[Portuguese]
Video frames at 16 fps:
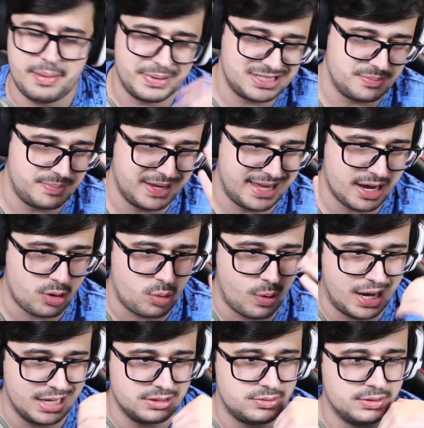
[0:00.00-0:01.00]
Ah, mas se bem que é
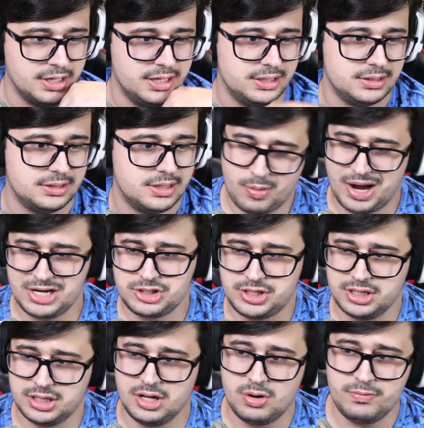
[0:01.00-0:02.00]
4, né? Eu
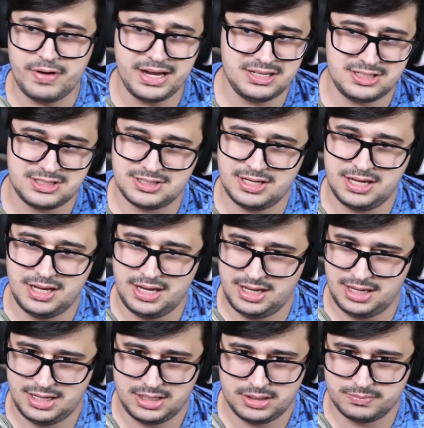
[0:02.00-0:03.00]
acho que não vai
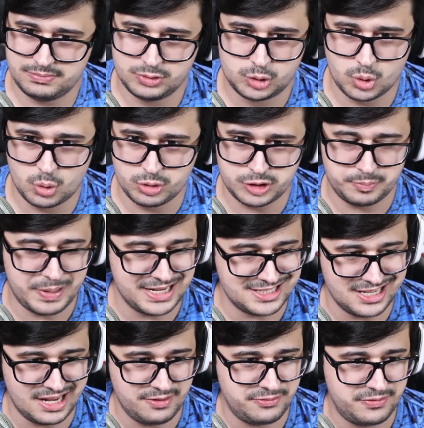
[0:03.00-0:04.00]
ser jogo de
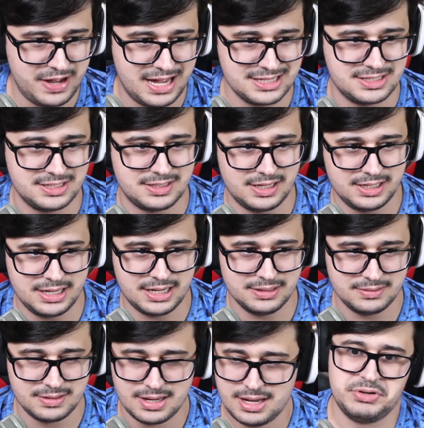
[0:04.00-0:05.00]
passar a fase, tá
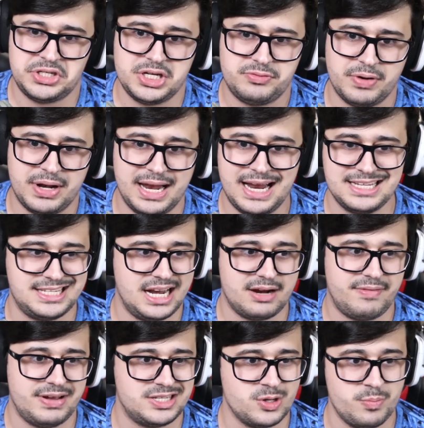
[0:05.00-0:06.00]
ligado? Teve gente falando, ah,
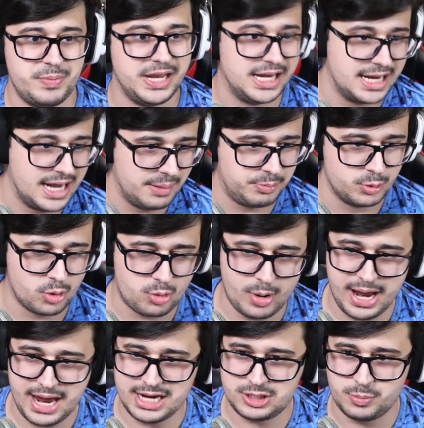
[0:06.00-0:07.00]
será que vai ser um beating up do
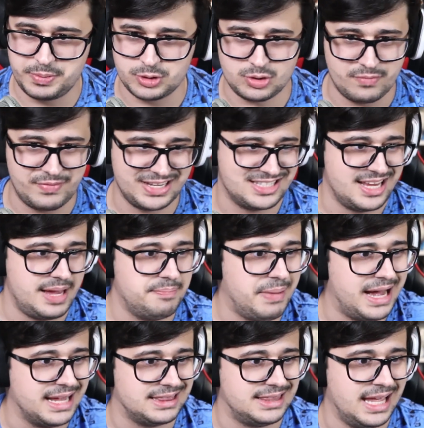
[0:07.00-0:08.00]
Crash? O pessoal vai sair
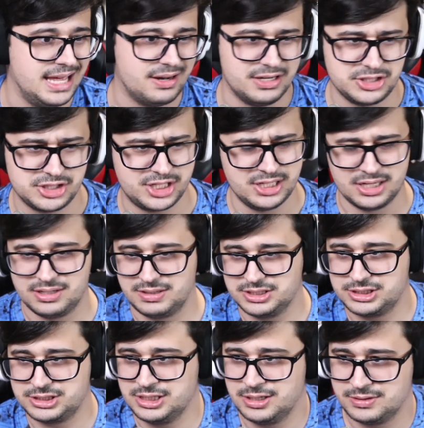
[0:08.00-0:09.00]
batendo? Acho que não,
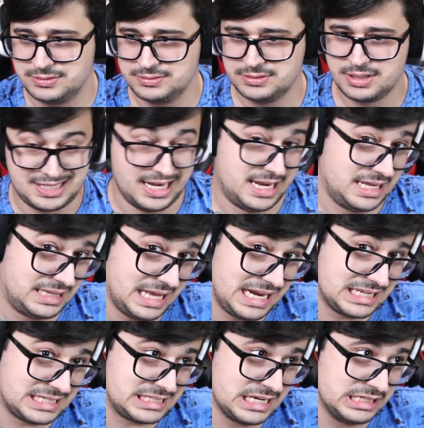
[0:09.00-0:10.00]
acho que não. Seria
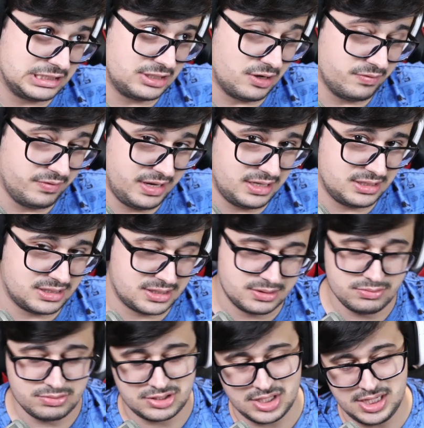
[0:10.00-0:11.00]
interessante, talvez?
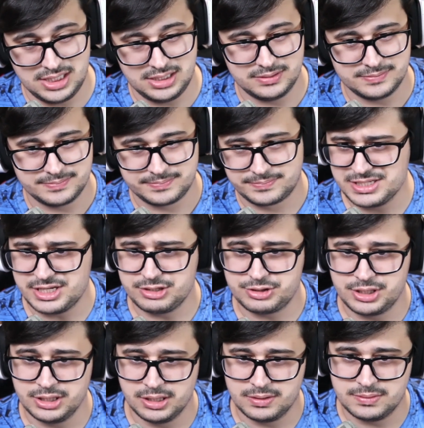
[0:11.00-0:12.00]
Não sei, mas
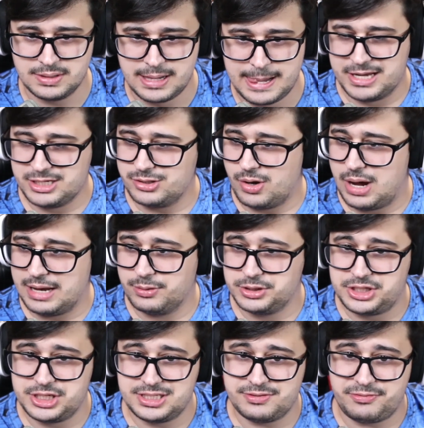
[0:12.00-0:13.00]
acho que não. Mas, ó, a
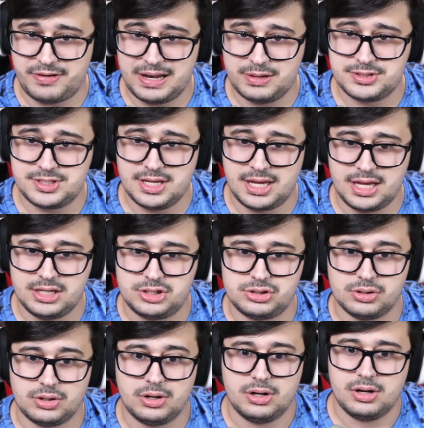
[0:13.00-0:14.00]
notícia fala o
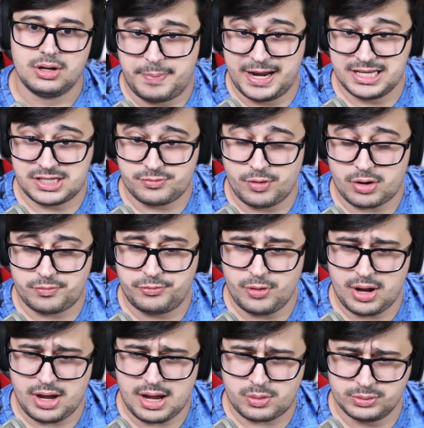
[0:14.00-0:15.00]
seguinte, ó. Aparece que foi,
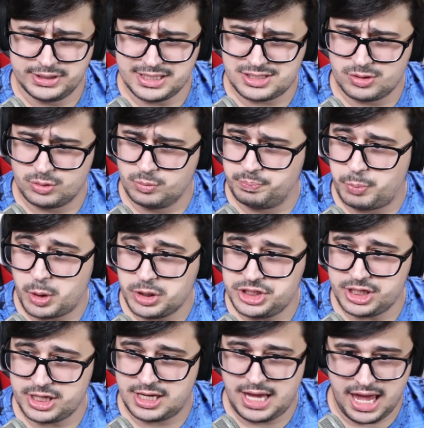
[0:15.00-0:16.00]
foi aconteceu num
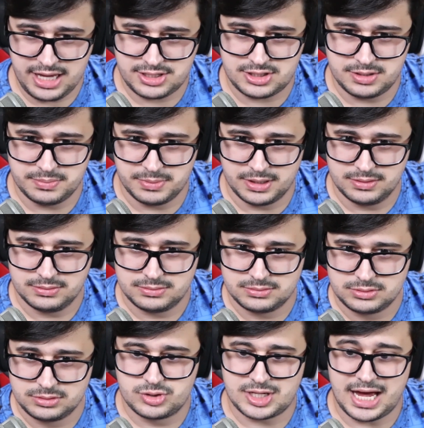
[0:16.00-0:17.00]
podcast, mano,
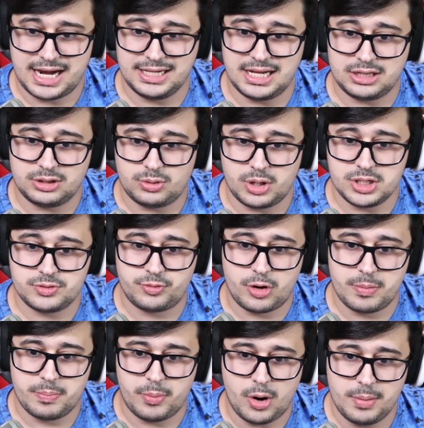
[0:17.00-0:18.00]
que os caras da Toys Toys
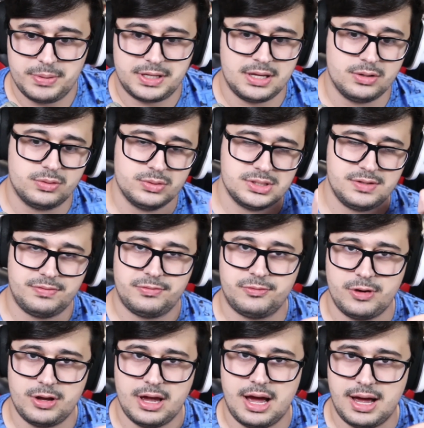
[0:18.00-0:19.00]
for Bob, que inclusive
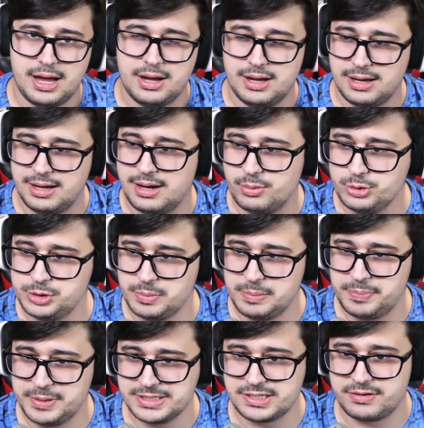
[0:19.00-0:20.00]
foi a, a
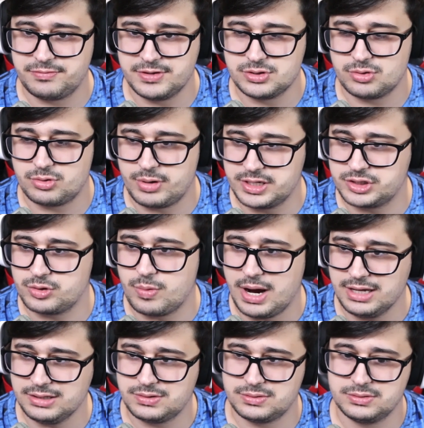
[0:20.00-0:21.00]
última empresa que fez o Crash
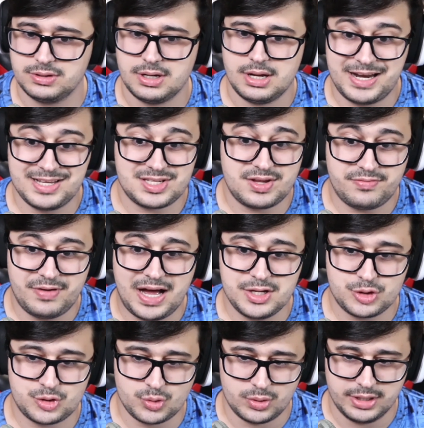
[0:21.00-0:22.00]
4, parece que
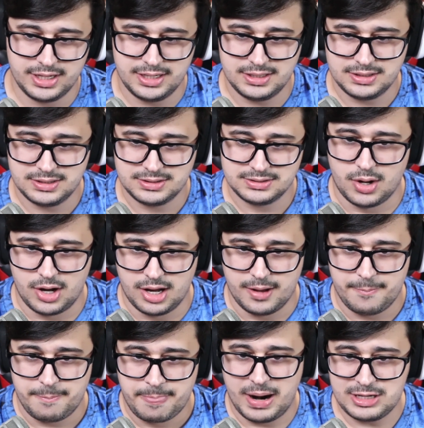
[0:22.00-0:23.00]
vazou, né? E
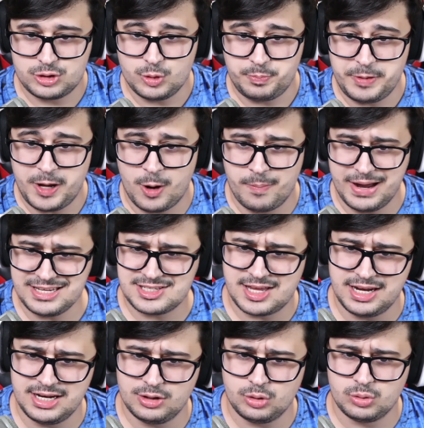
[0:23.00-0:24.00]
ó, o marsupial mais
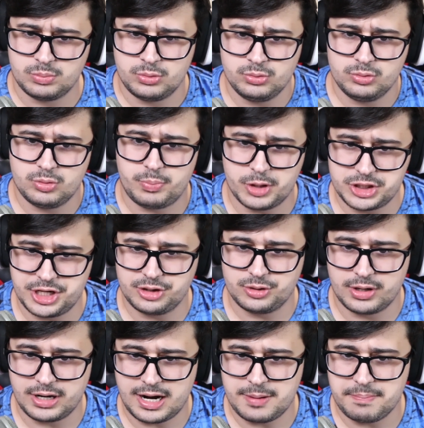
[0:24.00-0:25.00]
querido do mundo pode
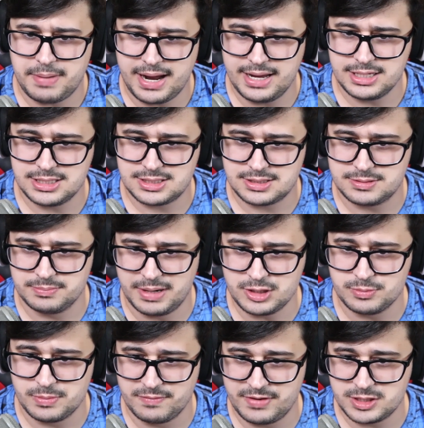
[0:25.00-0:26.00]
retornar mais,
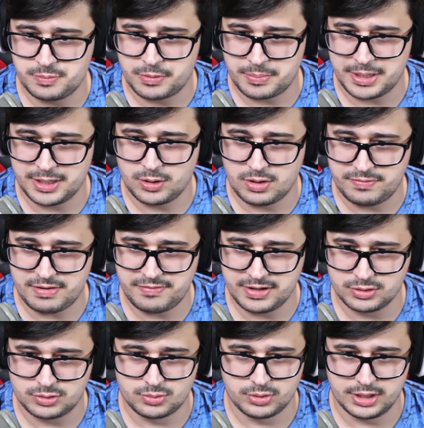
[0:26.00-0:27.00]
mais uma vez por uma nova
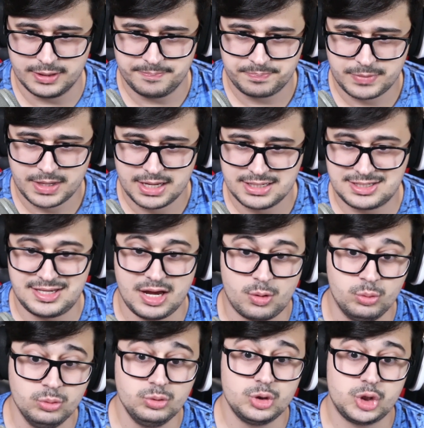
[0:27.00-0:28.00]
aventura.
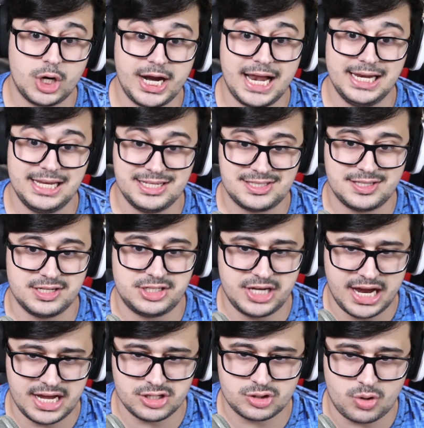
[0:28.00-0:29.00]
Segundo o jornalista
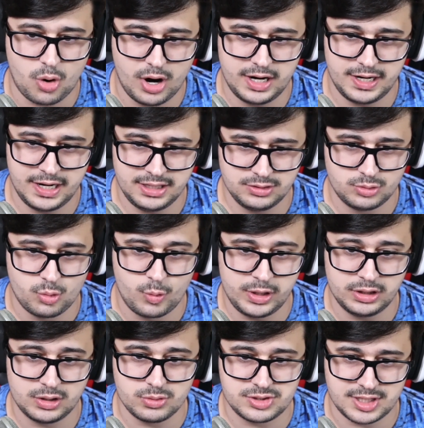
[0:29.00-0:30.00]
Jazz Corden do
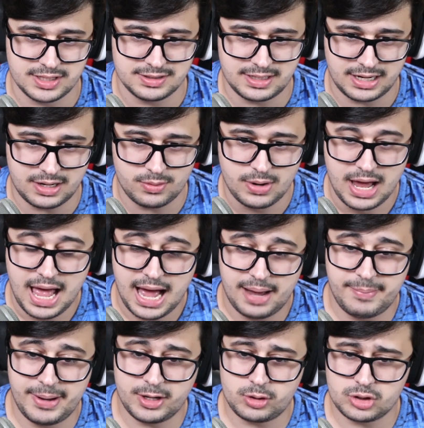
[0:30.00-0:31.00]
Windows Central,
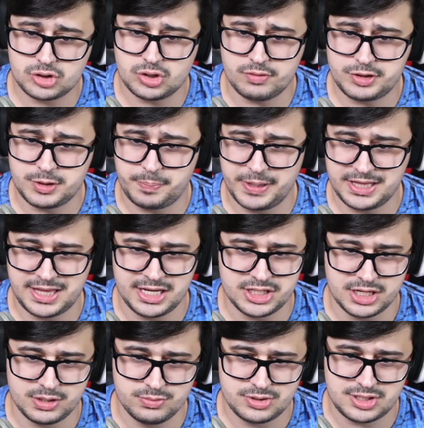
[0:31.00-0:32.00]
a Microsoft
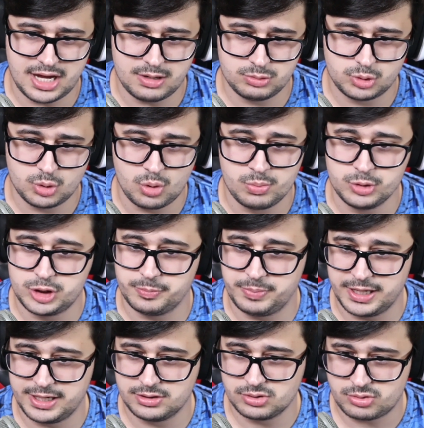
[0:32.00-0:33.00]
pretende anunciar um jogo
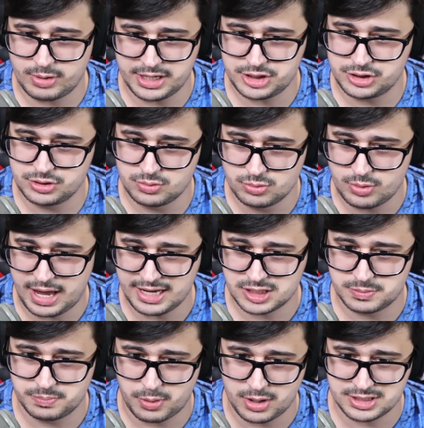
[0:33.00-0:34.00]
multiplayer do Crash no
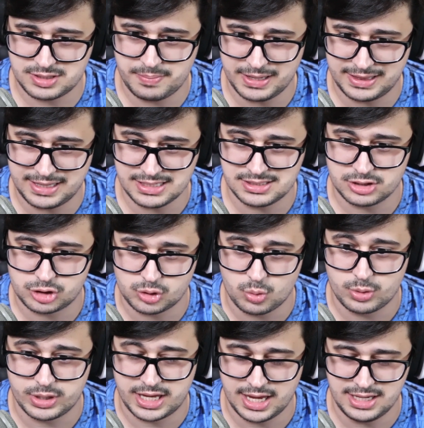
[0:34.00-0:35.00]
Xbox e Bethesda
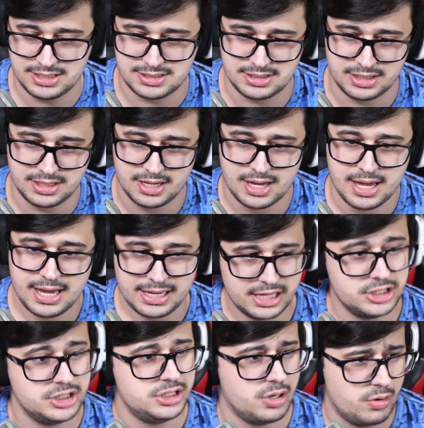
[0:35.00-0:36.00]
Showcase,
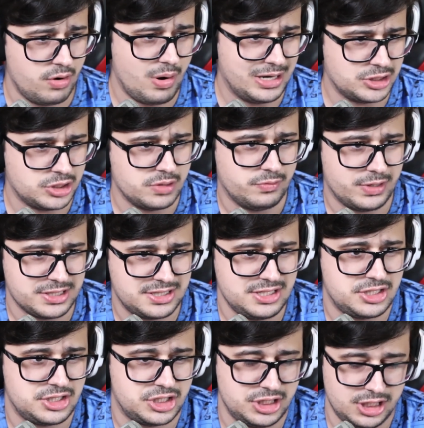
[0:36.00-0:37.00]
que a gente, eu, eu acho que eu vou
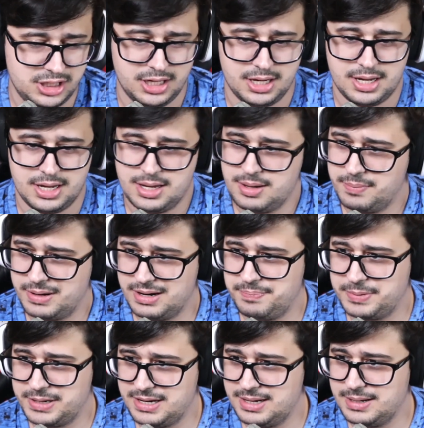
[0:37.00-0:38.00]
assistir
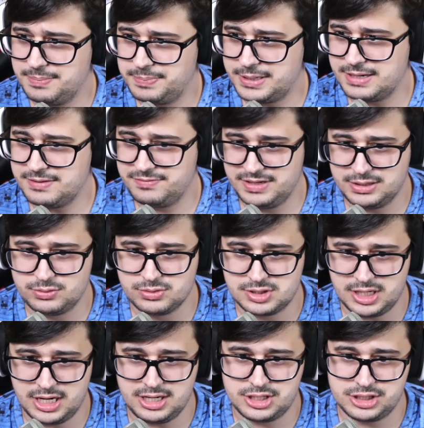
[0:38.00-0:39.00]
pra, pra, pra ver
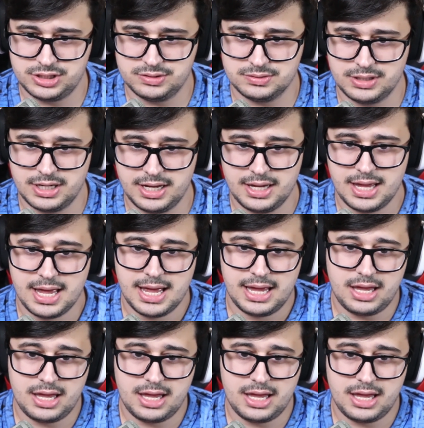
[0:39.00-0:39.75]
tudo certinho, né?